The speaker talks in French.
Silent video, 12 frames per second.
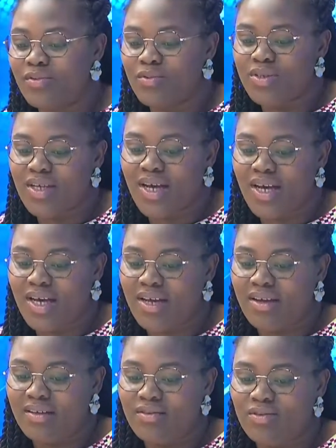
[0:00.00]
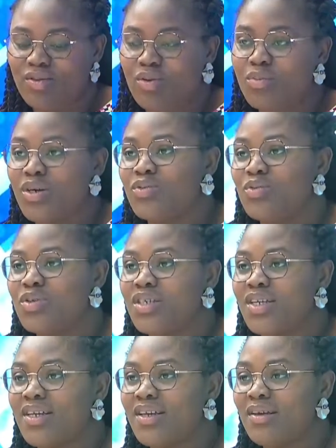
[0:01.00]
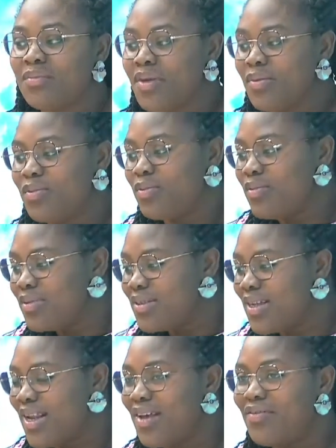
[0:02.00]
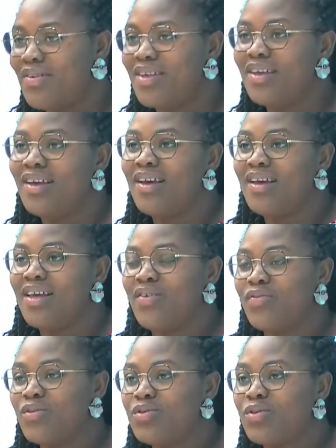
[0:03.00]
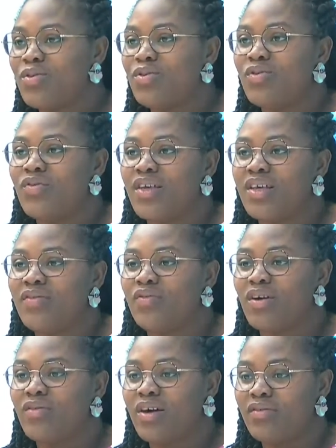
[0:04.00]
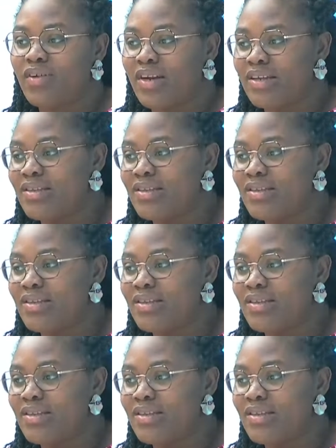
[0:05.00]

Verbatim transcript: nous a durement touchés, mais bon, c'est la vie. Il faut se relever, il faut avoir voilà,